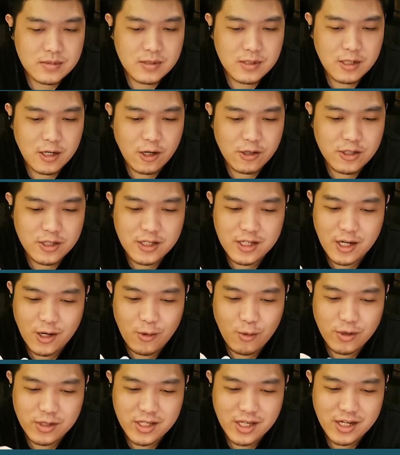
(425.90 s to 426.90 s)
老实讲，
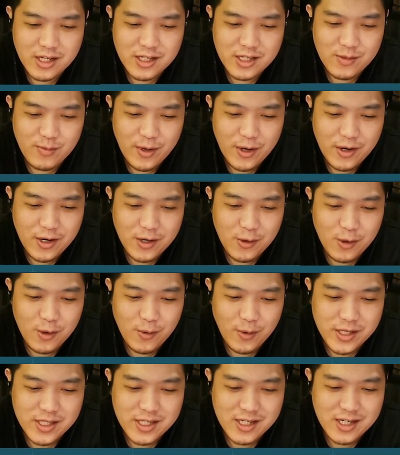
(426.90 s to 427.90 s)
我真的是没有很会
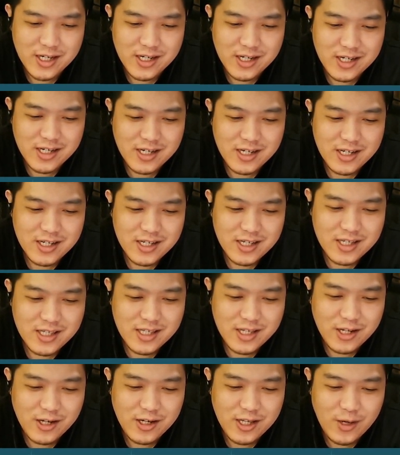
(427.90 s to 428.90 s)
玩这个，
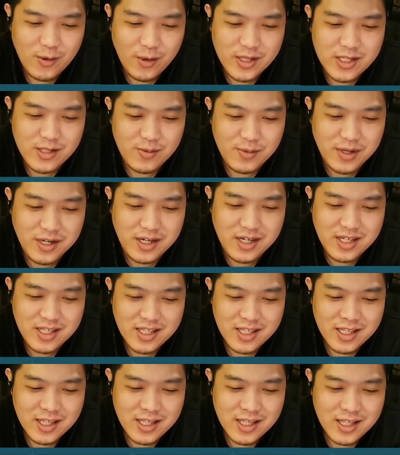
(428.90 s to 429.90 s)
这到底在玩什么？
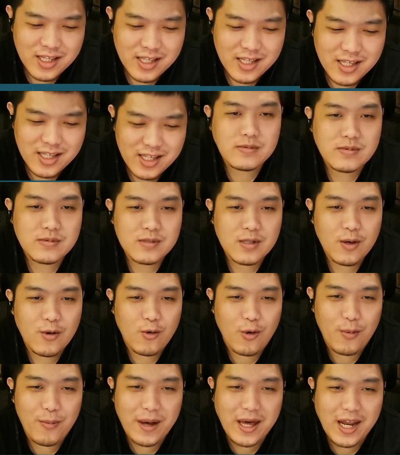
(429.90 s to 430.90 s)

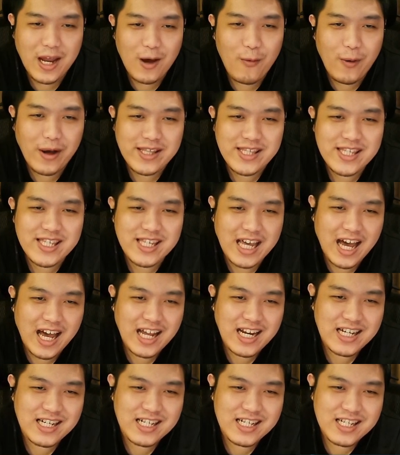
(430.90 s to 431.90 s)
我把它玩砸
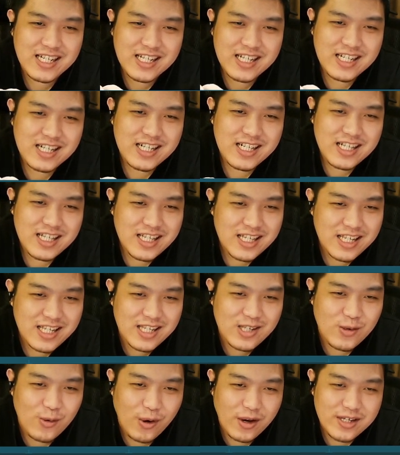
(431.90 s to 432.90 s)
了，
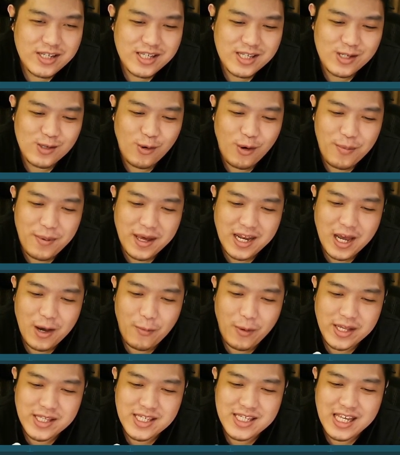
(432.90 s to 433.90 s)
是我是我把它
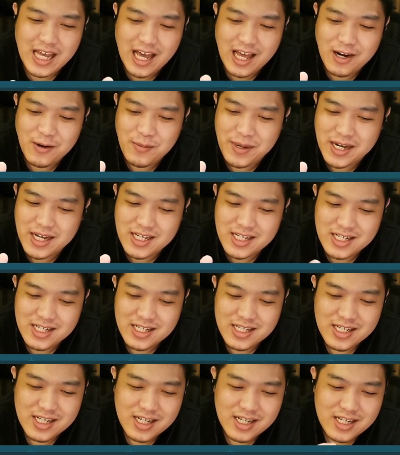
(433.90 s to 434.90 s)
玩砸了吗？
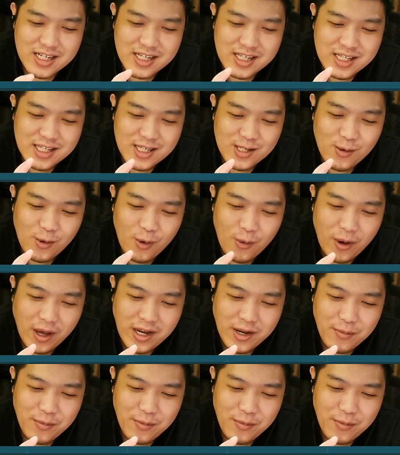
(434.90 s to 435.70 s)
是我玩